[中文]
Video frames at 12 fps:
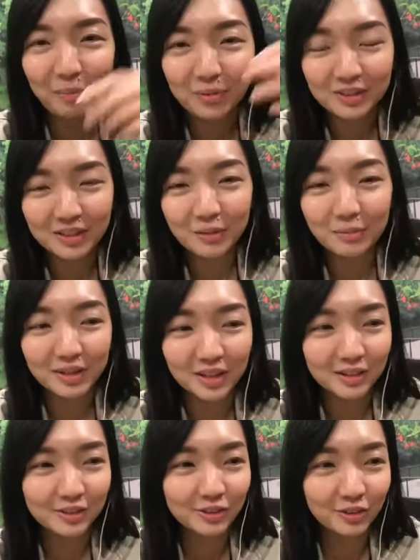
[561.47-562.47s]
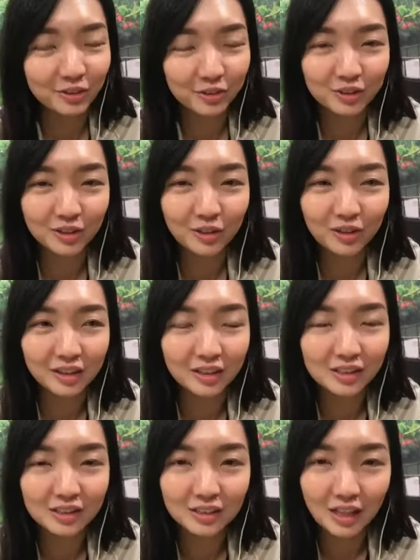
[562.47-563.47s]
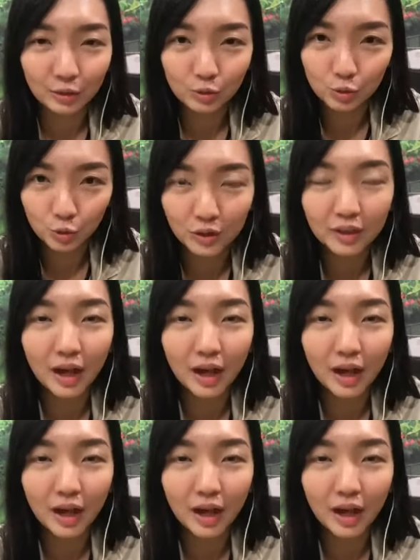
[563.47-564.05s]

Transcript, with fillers: 不是那么严重，有时候可能是胆固醇